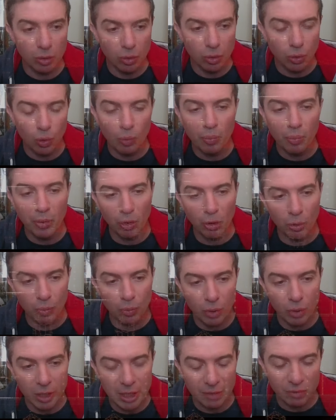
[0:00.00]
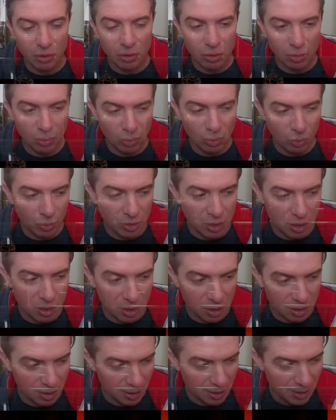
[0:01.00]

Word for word: complet en boîte avec une notice.